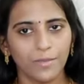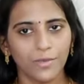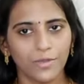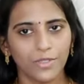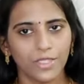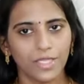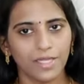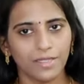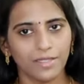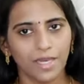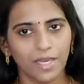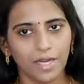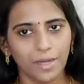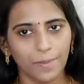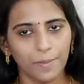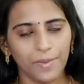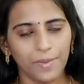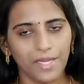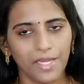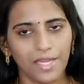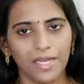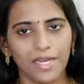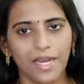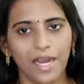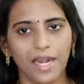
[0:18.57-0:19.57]
முதல்ல
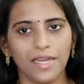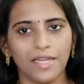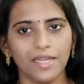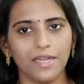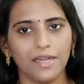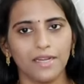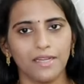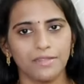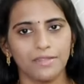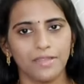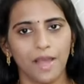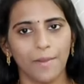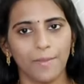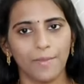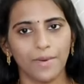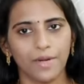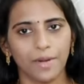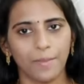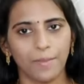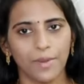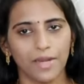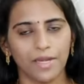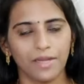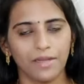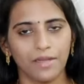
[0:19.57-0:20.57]
கருப்பு எள் அடிக்கடி
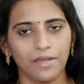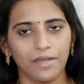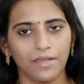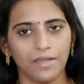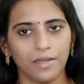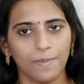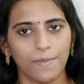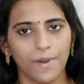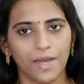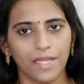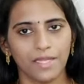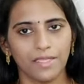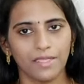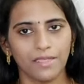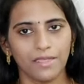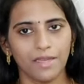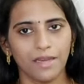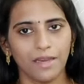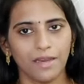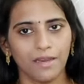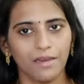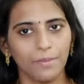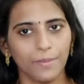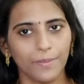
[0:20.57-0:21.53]
சாப்பிடுற பெண்களுக்கு பாத்தீங்கன்னா